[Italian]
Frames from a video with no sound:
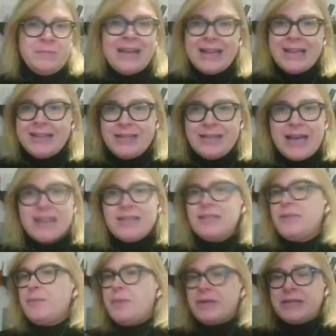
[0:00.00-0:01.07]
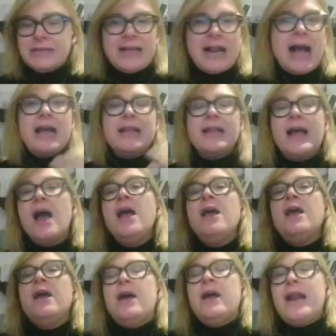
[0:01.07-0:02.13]
tanti testi per strada,
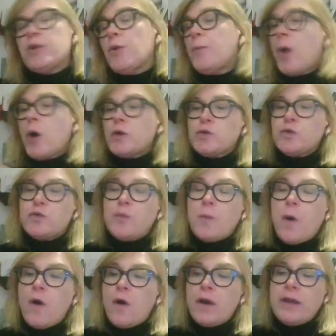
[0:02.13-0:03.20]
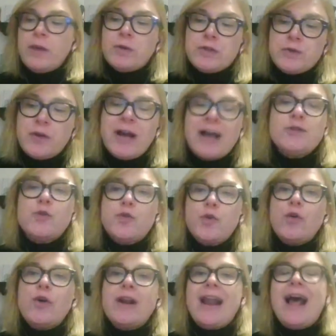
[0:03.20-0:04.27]
è nato postumo, in questo caso
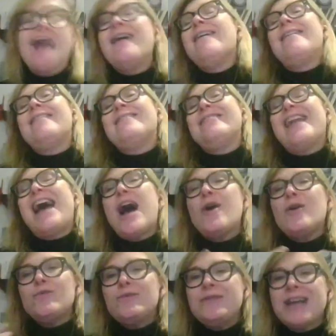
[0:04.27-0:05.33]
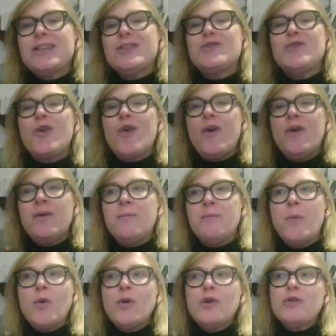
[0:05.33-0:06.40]
torna a un testo
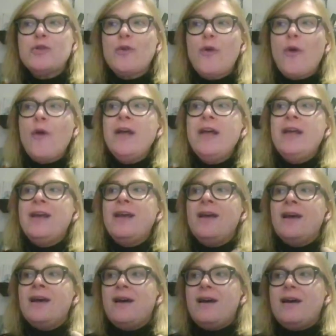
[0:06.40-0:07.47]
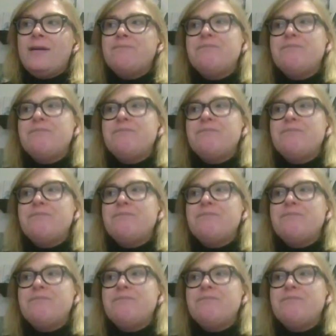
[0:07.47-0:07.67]
molto um,